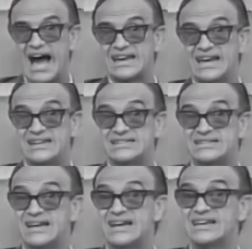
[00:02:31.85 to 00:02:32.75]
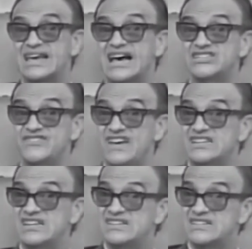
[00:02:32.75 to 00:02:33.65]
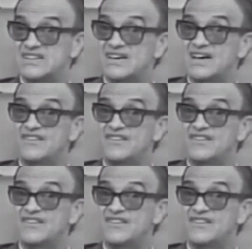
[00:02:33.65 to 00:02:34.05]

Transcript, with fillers: aqueles que às vezes